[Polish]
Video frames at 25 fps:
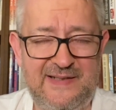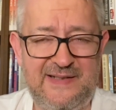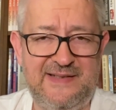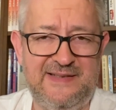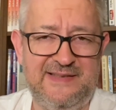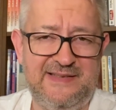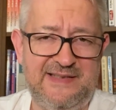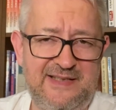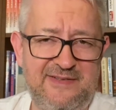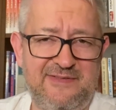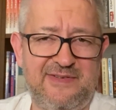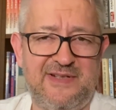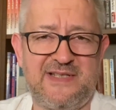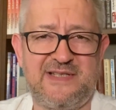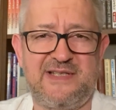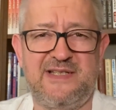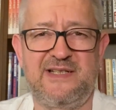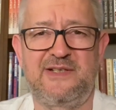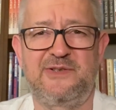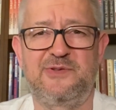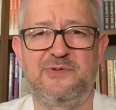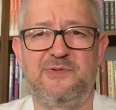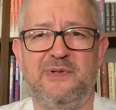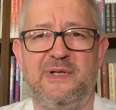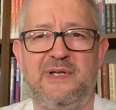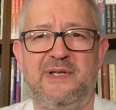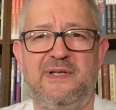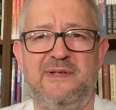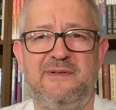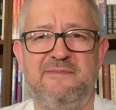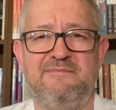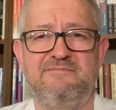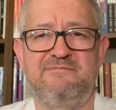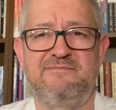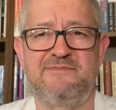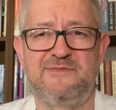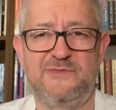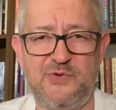nieważne której,
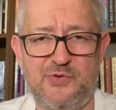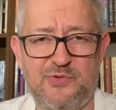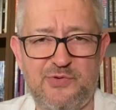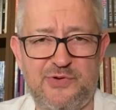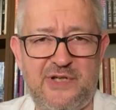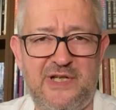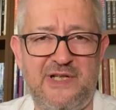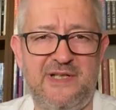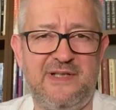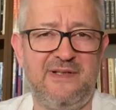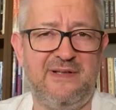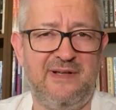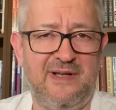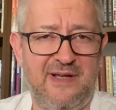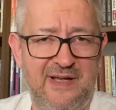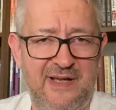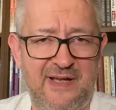dużej,